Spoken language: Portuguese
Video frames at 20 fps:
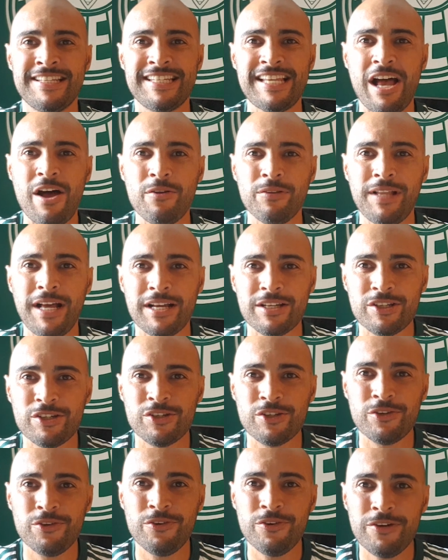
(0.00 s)

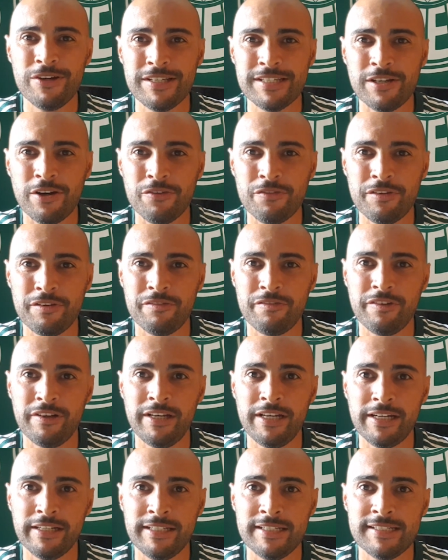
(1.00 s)
Saudações ao
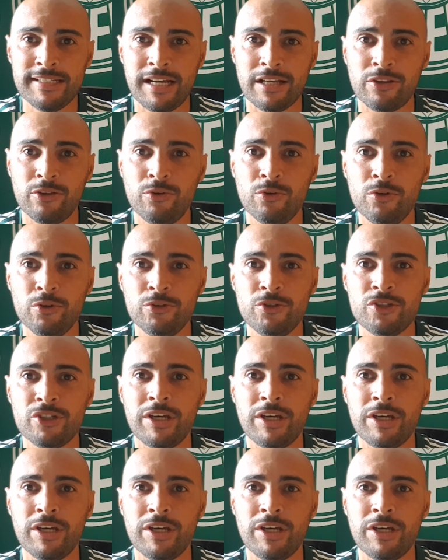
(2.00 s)
viverdes a todos